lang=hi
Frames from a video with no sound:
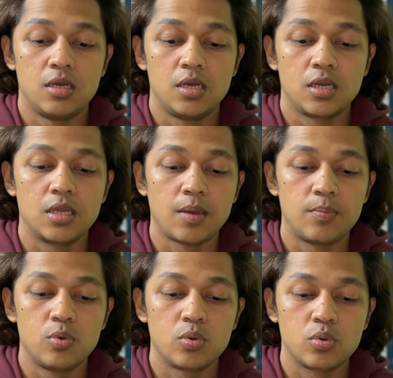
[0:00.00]
अगर
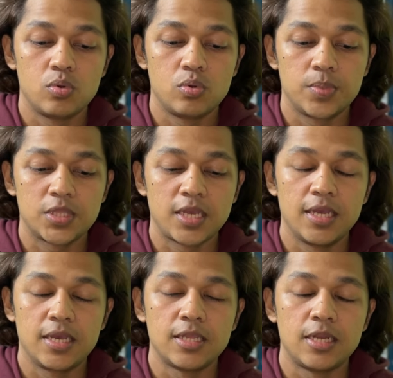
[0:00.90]
आप लोगों को पता
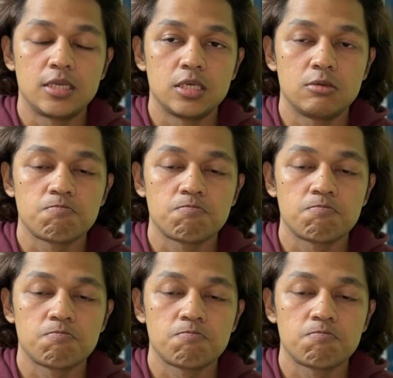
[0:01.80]
है दैट